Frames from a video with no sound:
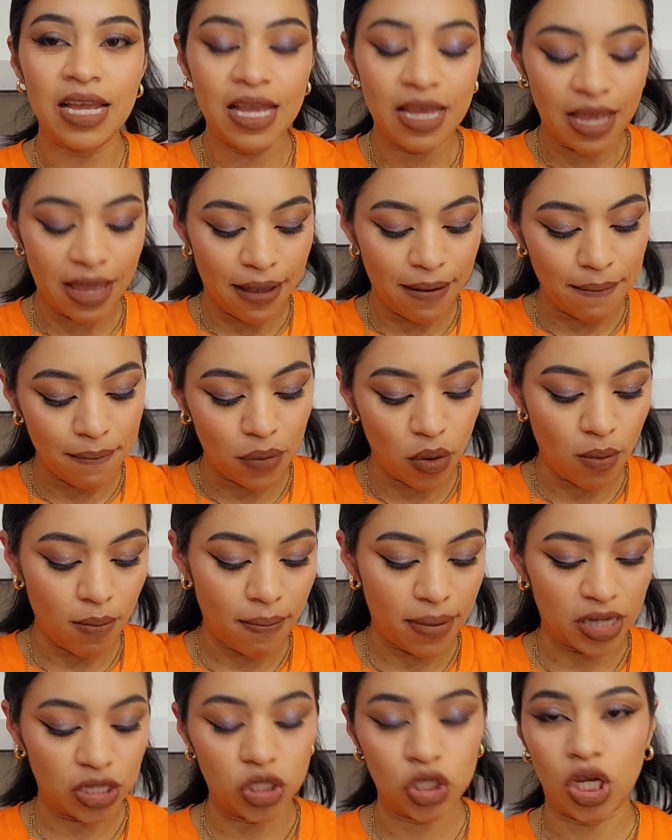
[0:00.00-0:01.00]
bien
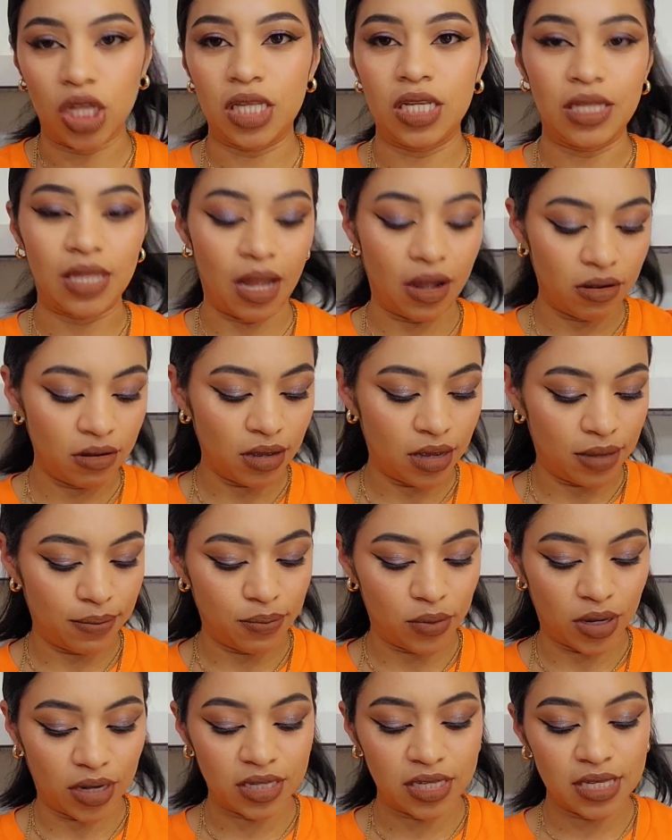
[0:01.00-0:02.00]
bombachadita. Ok,
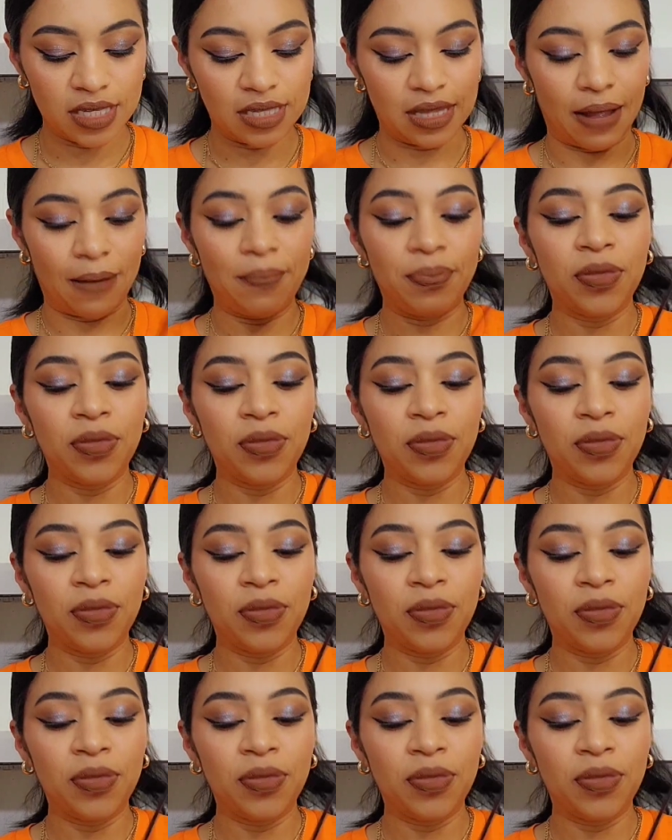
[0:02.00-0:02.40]
por aquí está.